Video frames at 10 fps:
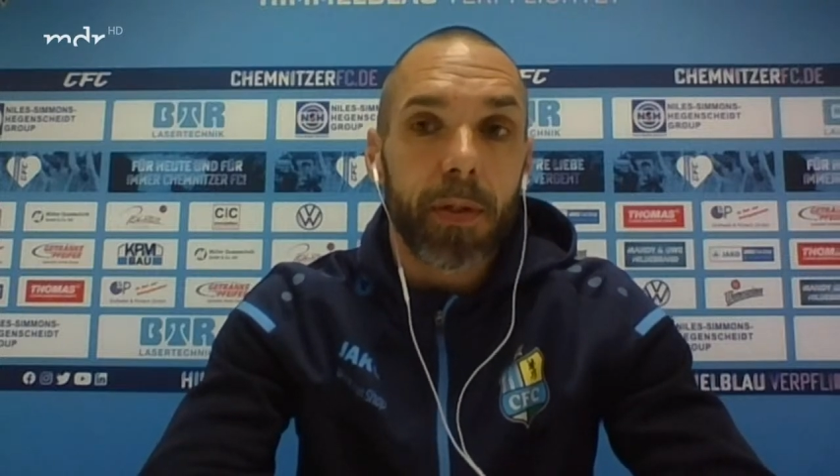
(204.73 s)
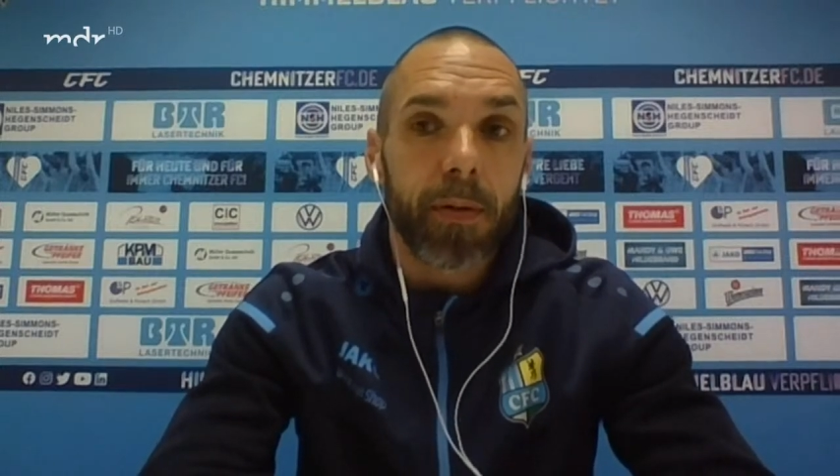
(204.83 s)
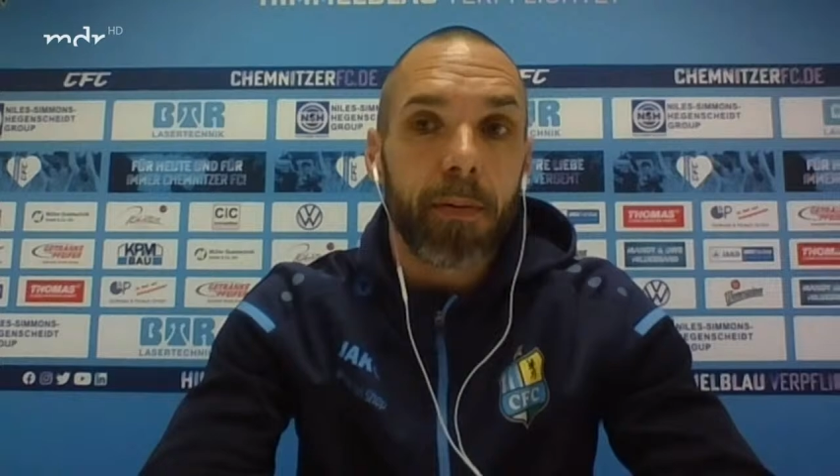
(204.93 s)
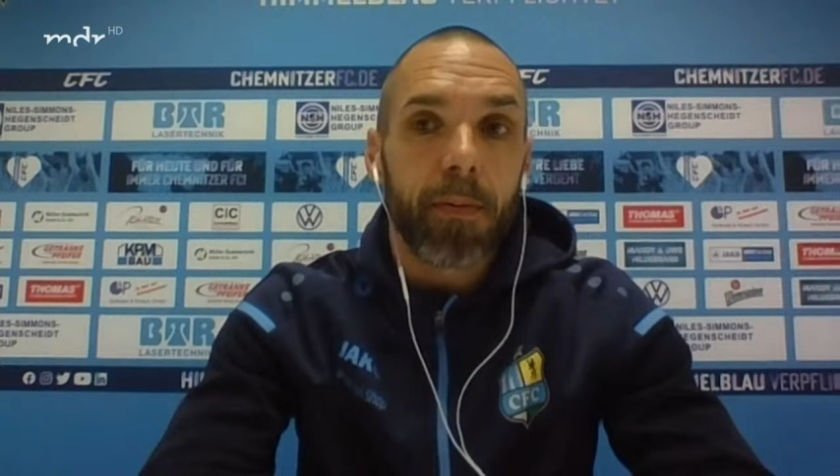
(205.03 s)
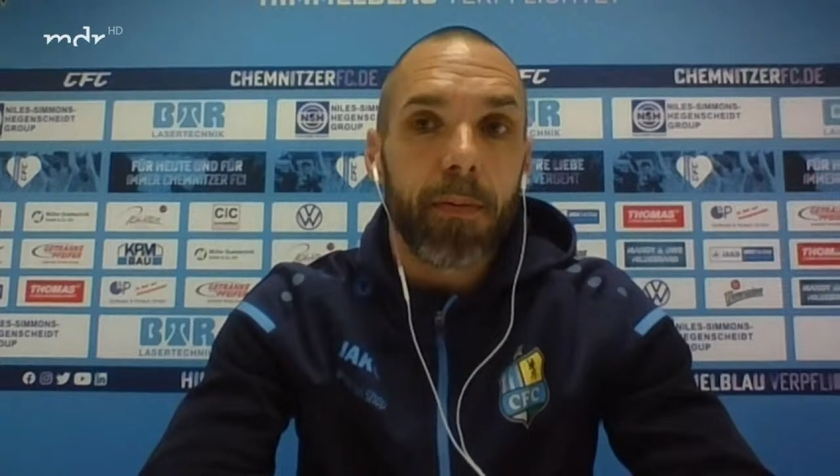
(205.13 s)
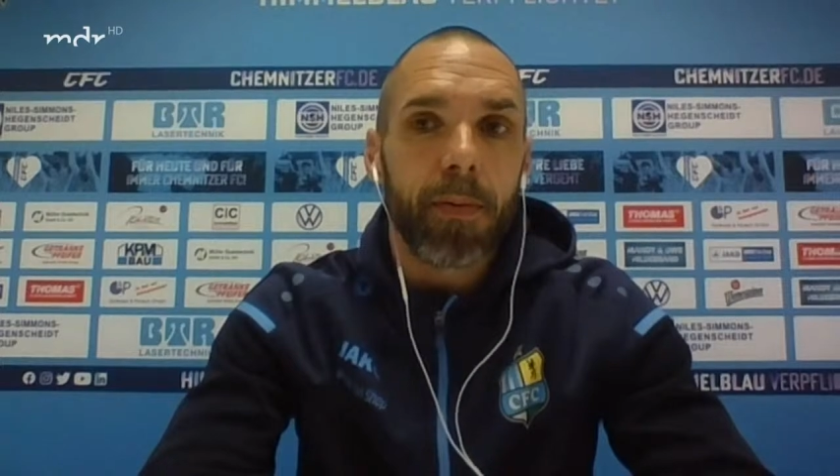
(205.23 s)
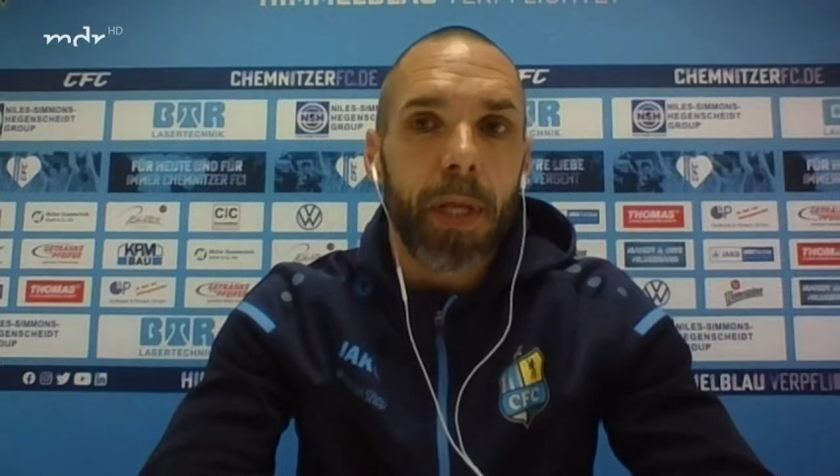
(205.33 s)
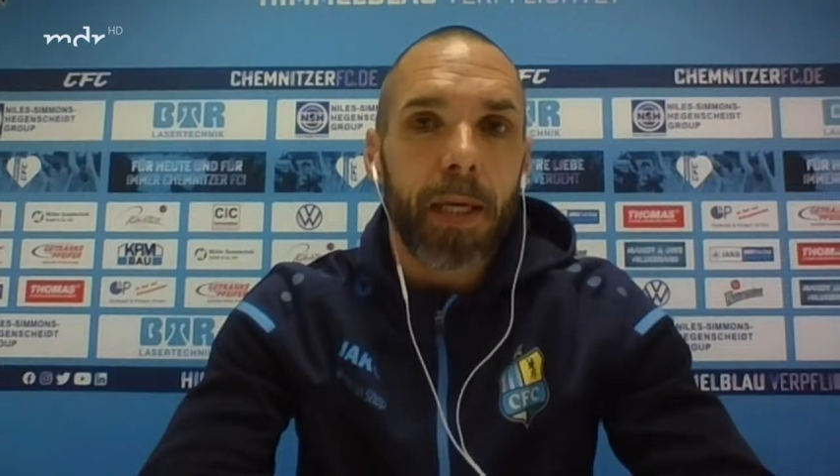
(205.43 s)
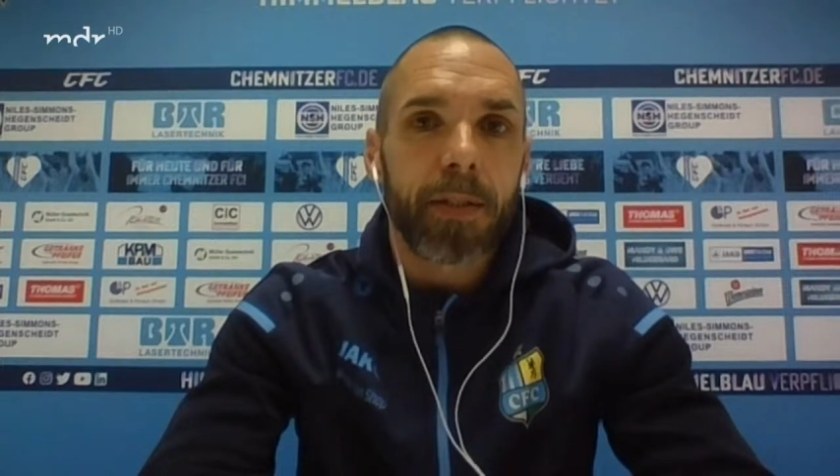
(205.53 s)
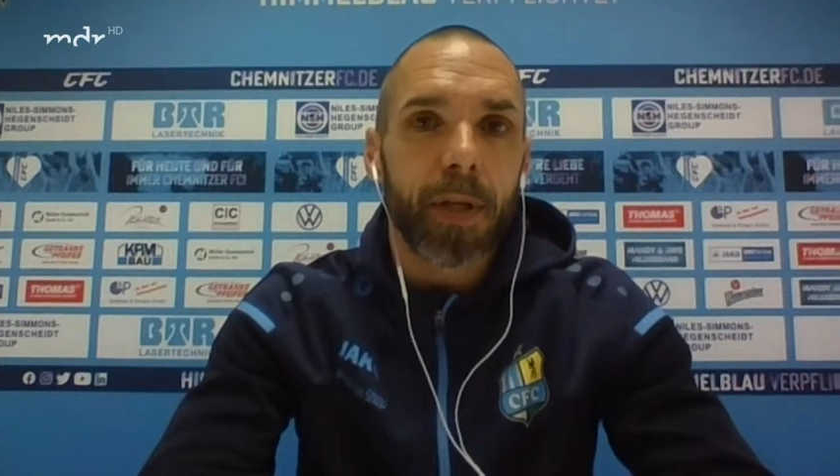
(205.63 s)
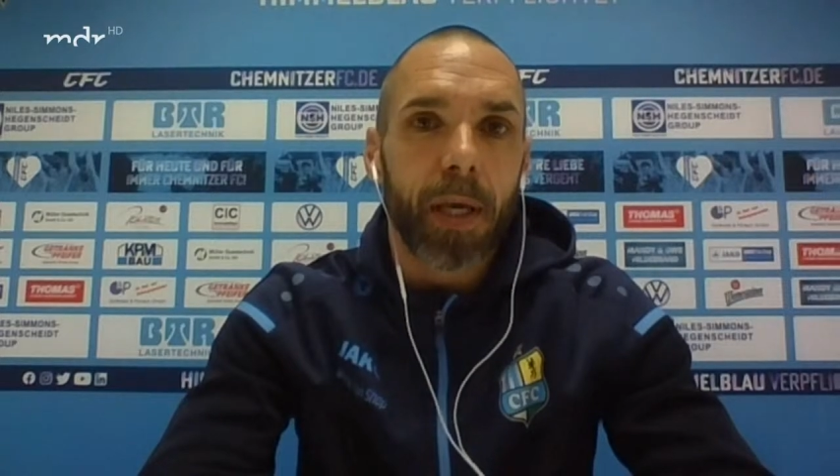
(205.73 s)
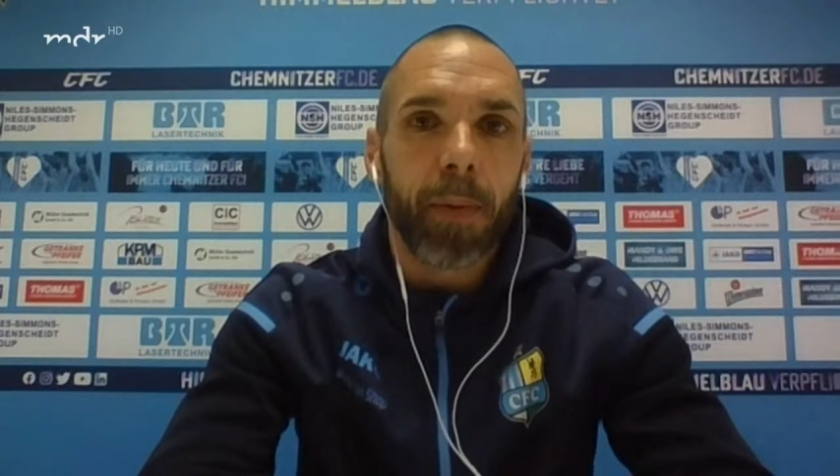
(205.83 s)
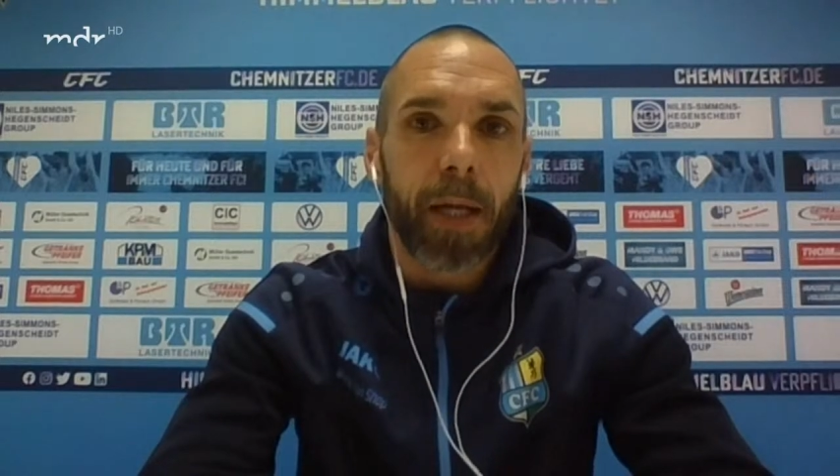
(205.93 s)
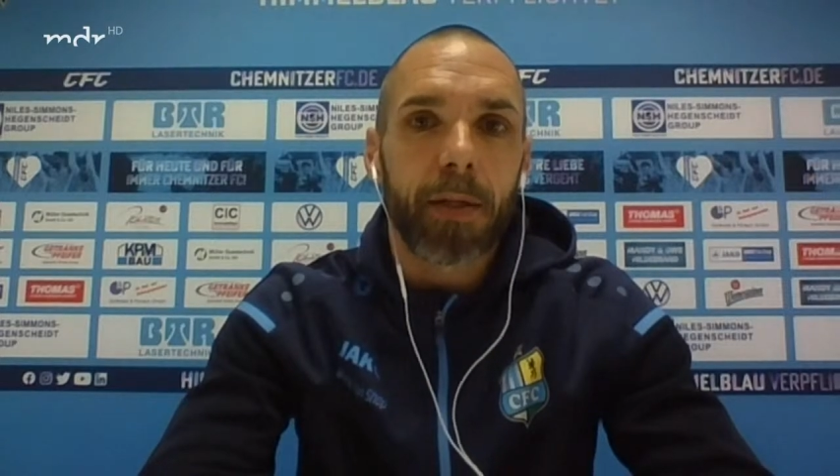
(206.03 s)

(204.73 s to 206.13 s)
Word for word: eine extrem